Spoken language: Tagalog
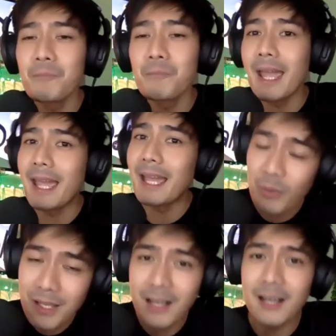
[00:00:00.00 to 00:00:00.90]
And
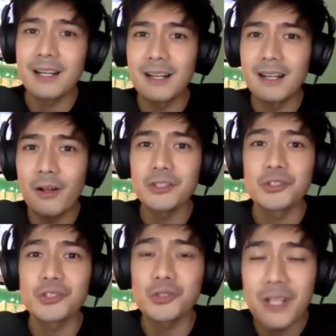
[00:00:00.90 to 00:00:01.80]
we are also
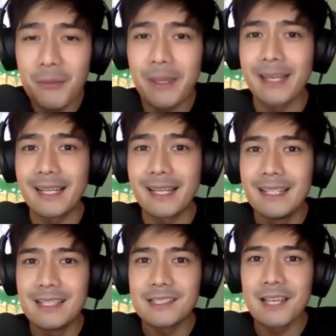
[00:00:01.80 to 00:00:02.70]
streaming
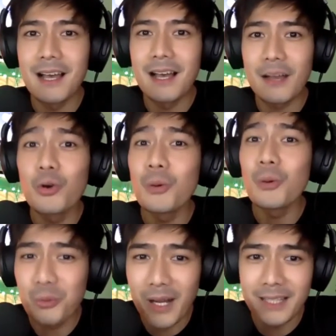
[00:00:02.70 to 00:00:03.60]
sa
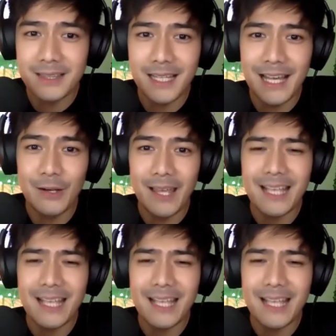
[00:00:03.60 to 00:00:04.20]
Kumu right now.